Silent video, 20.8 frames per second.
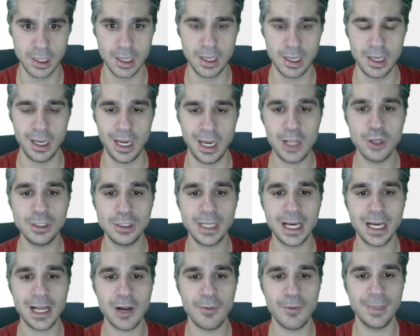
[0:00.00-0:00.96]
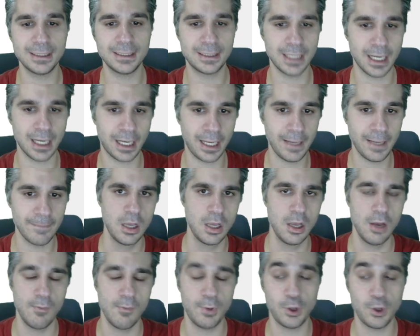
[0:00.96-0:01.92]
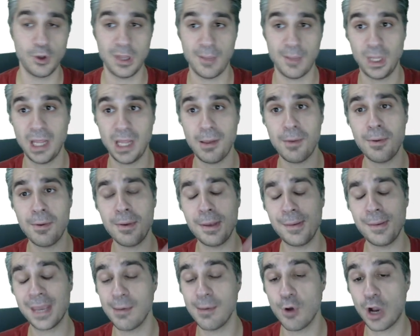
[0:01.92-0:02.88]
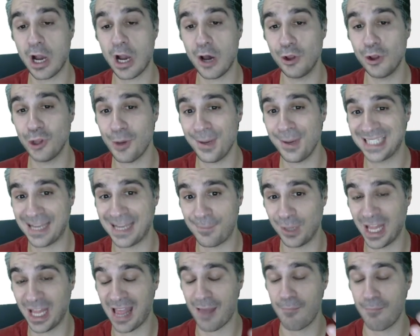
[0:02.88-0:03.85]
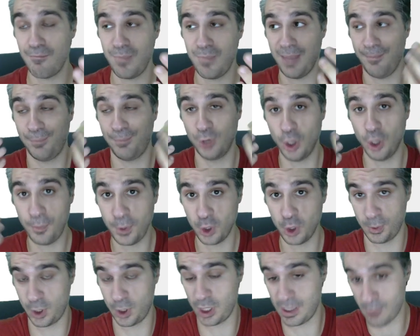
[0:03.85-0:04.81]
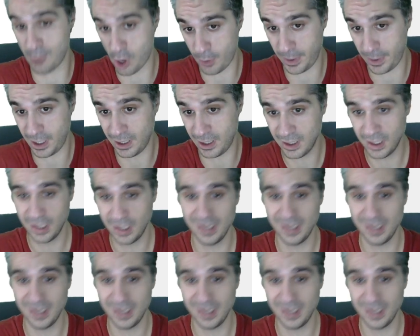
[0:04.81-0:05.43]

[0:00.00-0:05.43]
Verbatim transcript: Y nos llegará un mensaje. Bueno, después de haberme equivocado dos veces a poner mi propio número de móvil,